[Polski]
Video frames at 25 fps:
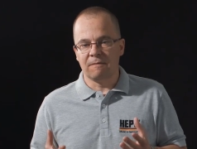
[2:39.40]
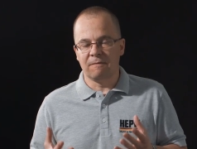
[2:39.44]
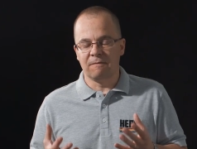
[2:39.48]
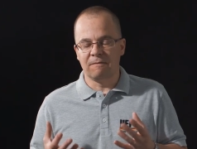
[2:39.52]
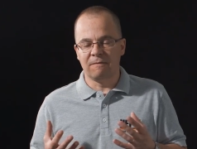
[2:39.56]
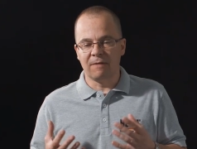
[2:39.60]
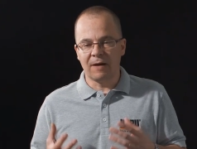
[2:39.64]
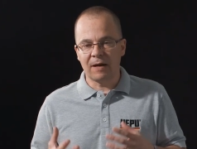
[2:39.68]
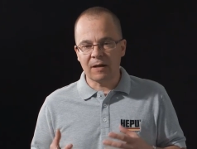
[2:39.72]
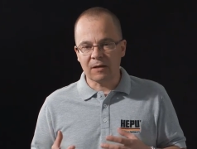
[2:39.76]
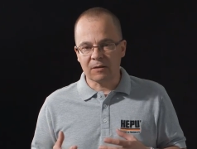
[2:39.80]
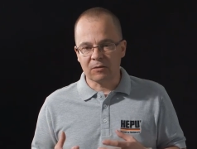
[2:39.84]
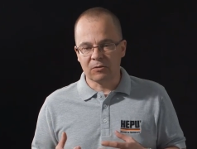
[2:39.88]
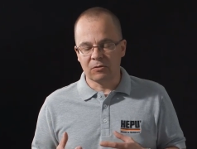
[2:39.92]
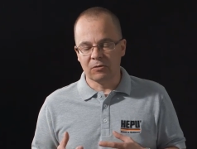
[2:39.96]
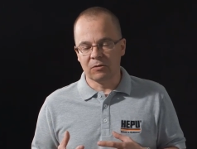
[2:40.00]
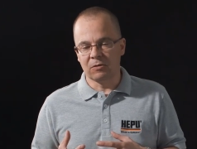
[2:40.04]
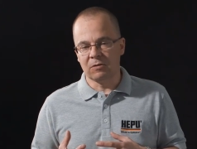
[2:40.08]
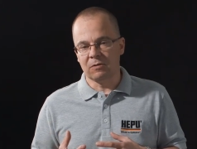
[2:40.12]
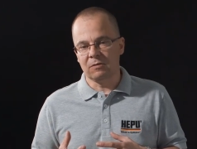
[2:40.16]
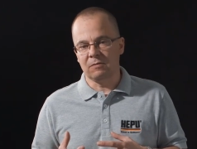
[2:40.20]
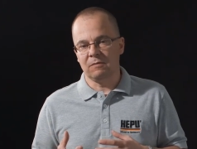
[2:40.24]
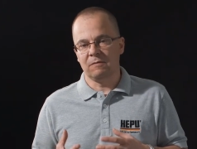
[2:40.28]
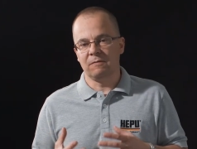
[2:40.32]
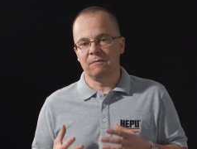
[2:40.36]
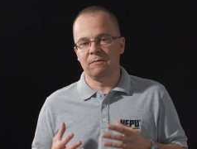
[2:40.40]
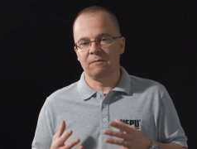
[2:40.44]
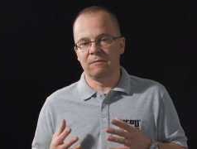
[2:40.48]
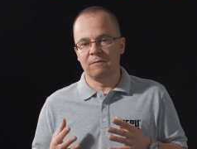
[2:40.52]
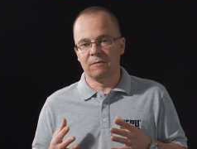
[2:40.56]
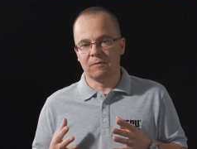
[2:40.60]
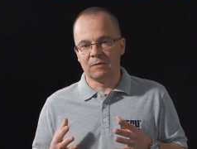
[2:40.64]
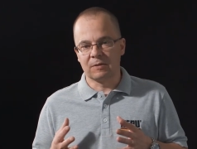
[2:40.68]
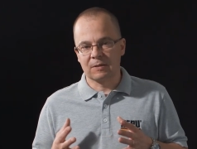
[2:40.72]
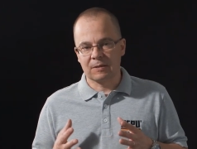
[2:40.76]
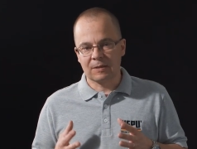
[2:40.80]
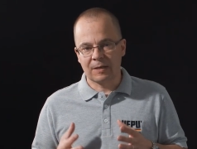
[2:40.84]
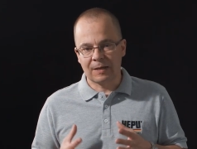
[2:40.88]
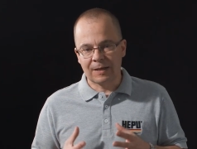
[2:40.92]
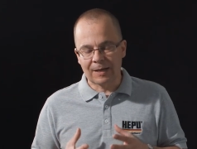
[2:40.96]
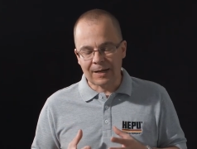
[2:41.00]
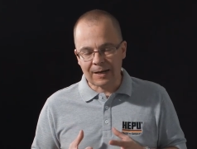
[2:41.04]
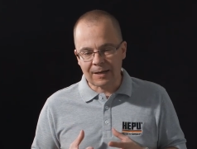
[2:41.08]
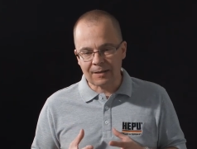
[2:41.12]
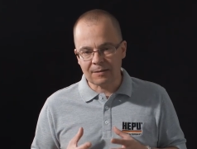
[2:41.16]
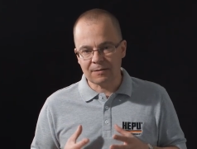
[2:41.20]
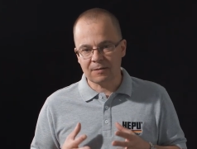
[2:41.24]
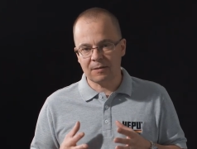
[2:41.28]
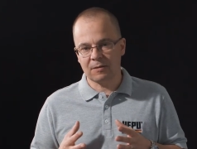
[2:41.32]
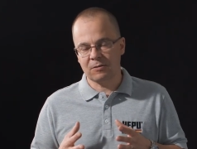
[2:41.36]
Warto
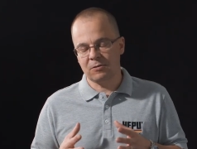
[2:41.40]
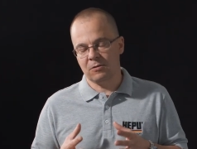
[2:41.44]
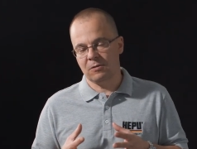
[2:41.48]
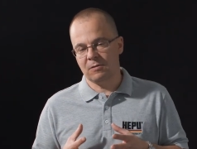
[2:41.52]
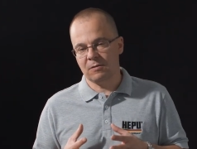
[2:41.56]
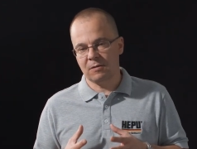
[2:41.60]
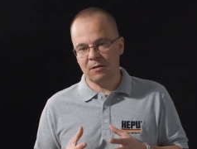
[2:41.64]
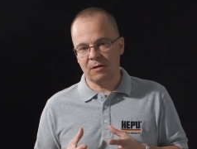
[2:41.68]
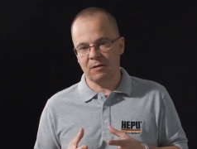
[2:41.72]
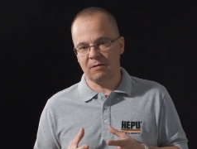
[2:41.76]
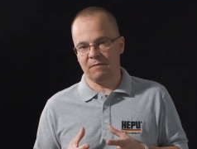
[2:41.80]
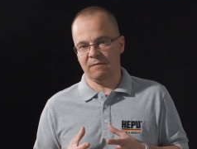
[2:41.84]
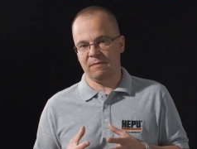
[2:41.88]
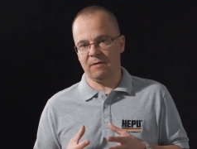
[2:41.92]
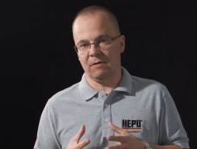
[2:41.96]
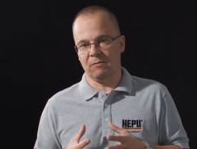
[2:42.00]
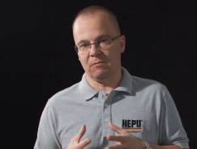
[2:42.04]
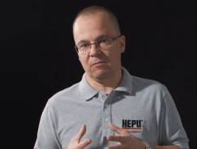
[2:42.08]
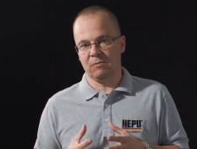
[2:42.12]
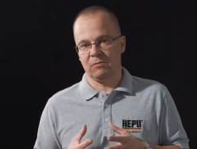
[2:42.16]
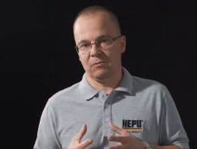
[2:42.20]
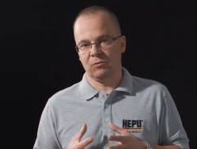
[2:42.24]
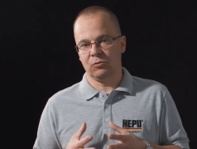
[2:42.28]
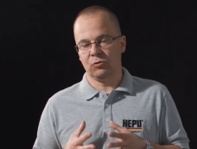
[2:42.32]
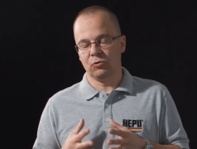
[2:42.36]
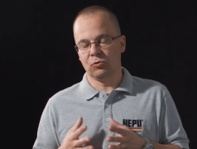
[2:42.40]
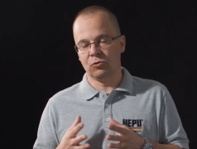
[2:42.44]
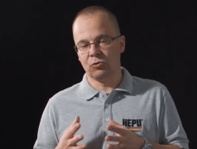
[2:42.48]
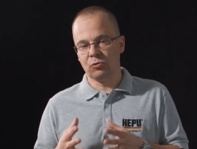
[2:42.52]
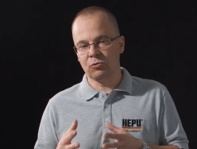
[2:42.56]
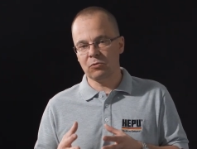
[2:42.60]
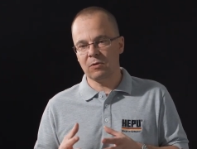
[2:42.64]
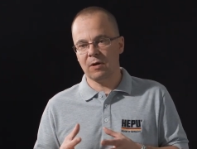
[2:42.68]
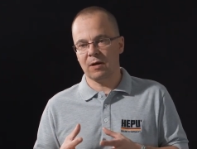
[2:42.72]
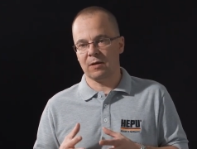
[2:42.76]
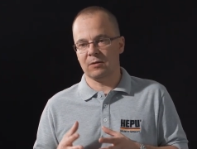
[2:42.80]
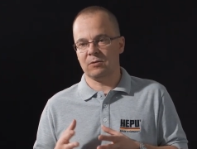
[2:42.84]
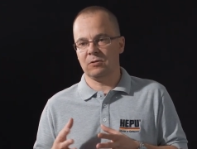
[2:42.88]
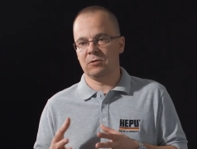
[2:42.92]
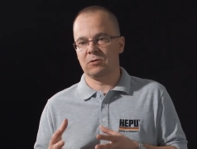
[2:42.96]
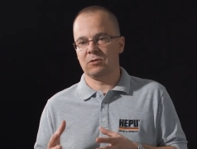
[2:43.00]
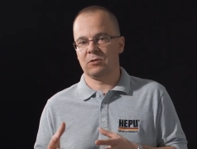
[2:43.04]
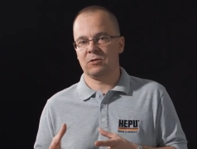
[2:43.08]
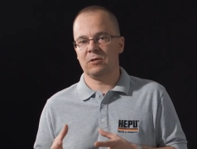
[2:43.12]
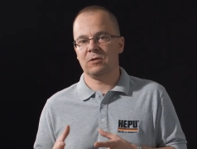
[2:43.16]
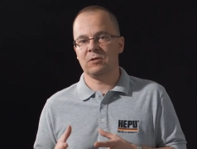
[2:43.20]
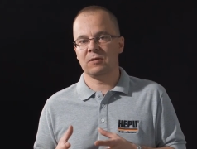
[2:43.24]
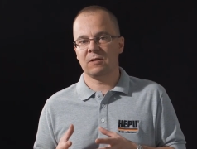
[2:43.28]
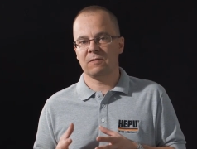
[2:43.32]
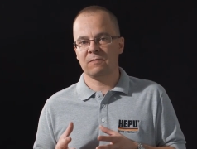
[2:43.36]
skracać interwał. Druga czy
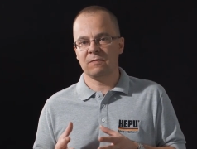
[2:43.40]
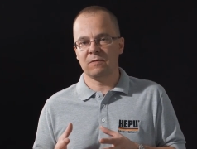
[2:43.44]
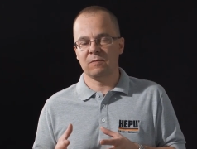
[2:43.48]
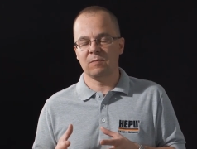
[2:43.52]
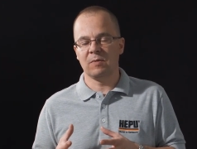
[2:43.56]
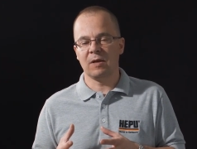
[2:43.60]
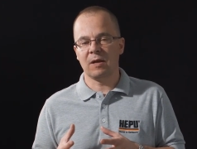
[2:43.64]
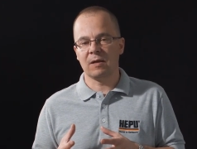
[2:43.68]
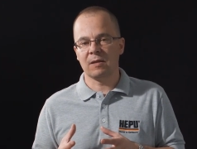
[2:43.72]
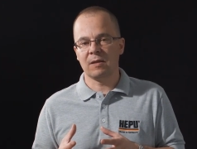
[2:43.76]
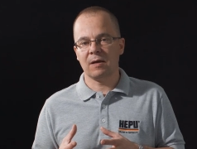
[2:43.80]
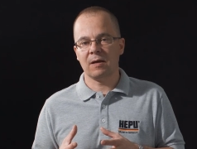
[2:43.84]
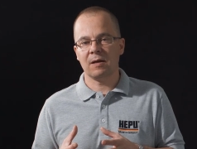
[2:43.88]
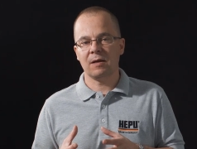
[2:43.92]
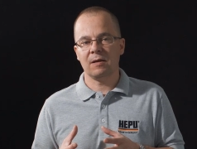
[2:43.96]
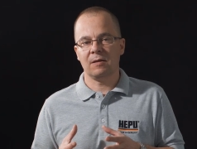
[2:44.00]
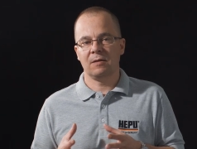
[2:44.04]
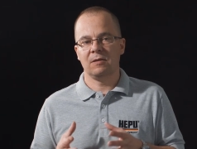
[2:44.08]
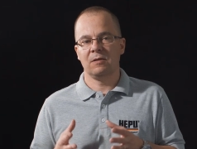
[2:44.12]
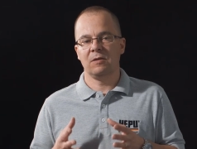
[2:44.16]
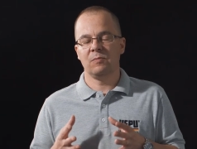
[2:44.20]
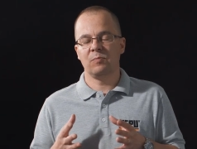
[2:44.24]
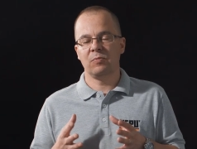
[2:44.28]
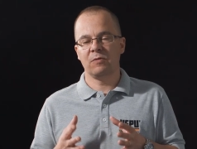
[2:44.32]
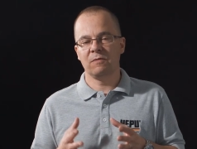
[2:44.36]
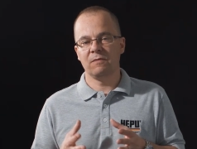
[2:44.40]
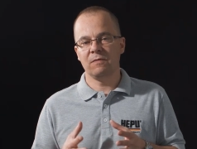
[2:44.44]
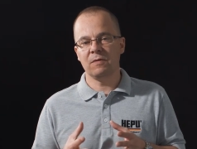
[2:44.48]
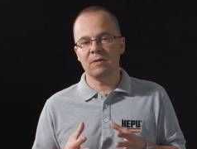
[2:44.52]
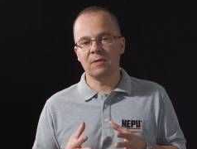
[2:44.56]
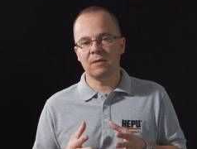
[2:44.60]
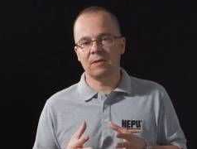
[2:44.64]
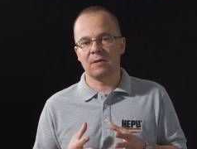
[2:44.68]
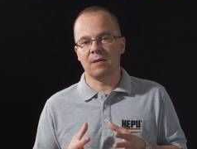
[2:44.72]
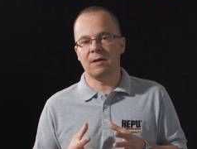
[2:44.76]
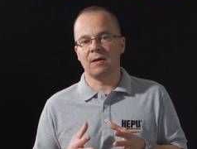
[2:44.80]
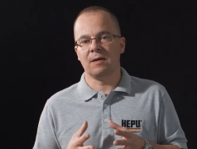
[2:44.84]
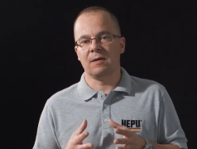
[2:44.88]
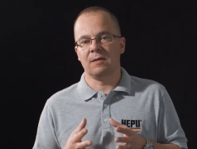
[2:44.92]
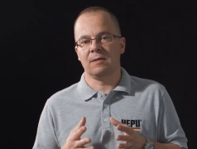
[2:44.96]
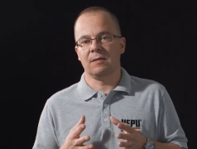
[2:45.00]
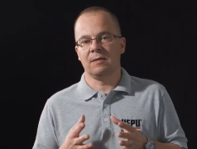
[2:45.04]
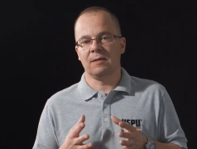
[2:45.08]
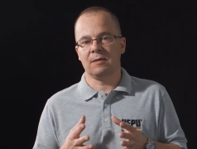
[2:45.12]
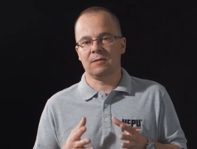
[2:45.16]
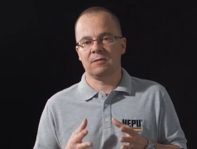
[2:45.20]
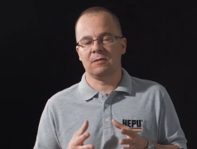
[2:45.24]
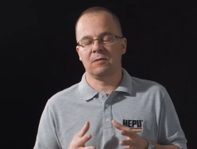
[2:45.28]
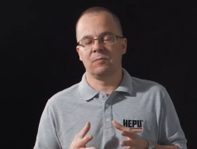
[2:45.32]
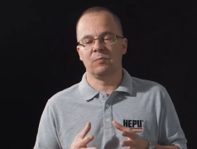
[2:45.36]
trzecia wymiana nie powinna
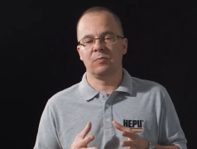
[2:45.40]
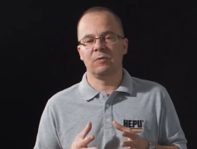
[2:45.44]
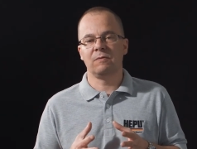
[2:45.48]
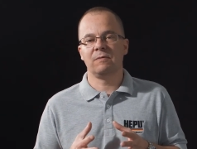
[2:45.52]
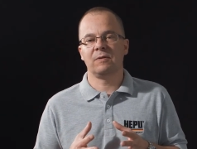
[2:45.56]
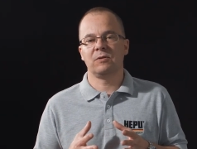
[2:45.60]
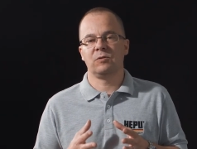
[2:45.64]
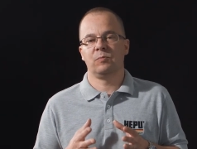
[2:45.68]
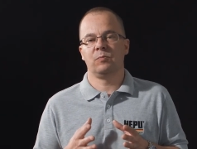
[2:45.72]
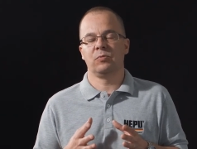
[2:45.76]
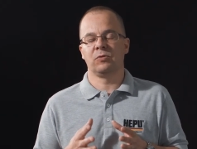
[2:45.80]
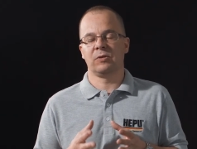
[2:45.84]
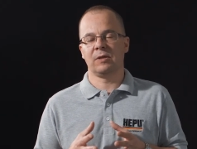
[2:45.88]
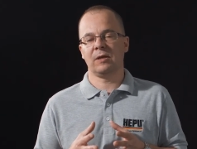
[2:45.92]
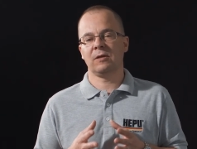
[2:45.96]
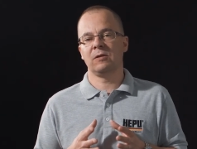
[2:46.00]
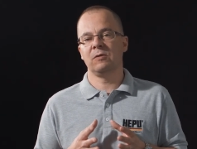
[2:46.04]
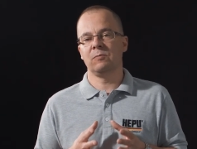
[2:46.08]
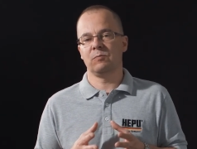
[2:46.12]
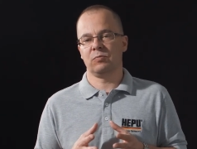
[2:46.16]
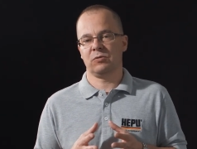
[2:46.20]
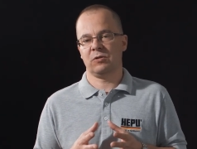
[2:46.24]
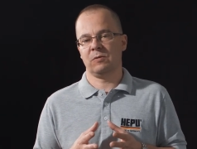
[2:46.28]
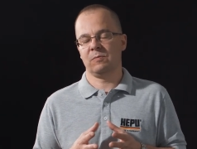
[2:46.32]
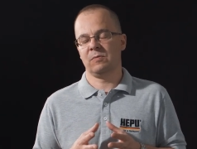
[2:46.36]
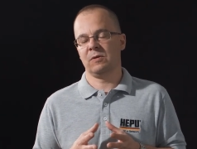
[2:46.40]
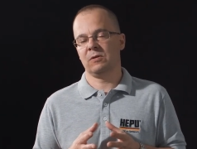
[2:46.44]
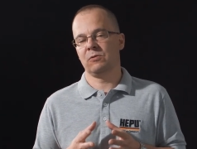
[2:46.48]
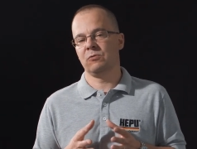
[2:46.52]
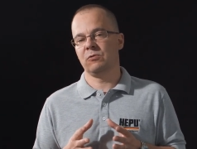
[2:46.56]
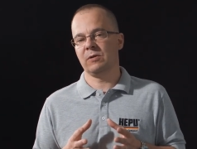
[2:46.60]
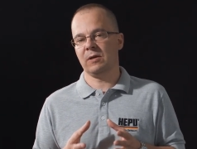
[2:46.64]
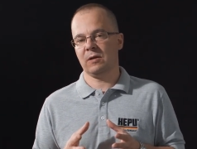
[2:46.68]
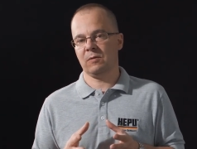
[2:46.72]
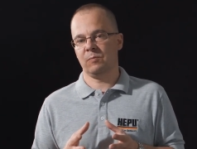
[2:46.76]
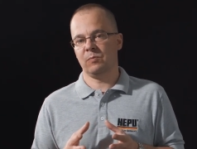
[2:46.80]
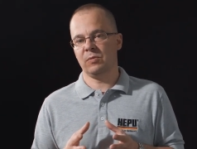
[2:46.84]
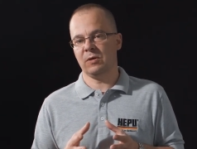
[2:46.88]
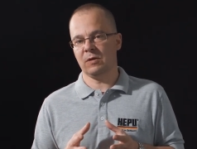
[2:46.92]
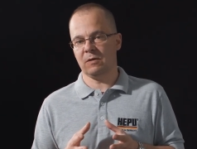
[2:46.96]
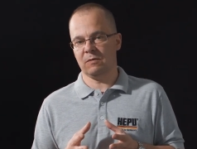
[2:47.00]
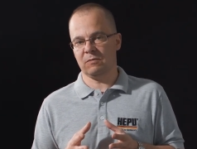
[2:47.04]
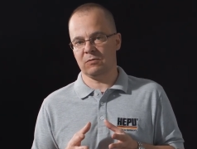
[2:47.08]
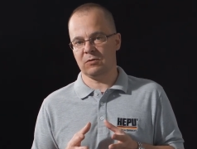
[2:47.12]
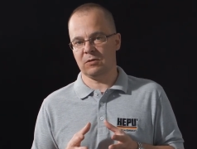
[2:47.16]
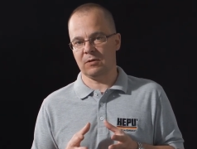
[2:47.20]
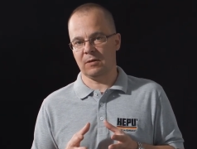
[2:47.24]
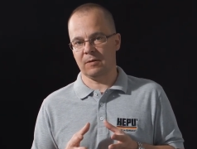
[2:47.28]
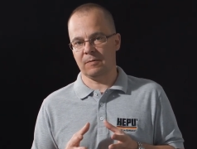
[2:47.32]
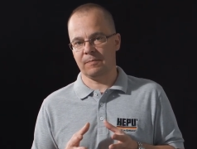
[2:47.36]
następować po takim przebiegu jak
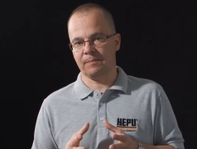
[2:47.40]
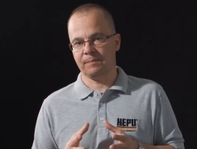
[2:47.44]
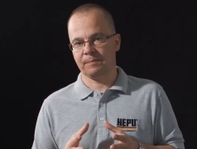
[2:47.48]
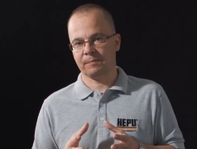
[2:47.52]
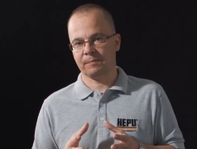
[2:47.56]
pierwsza.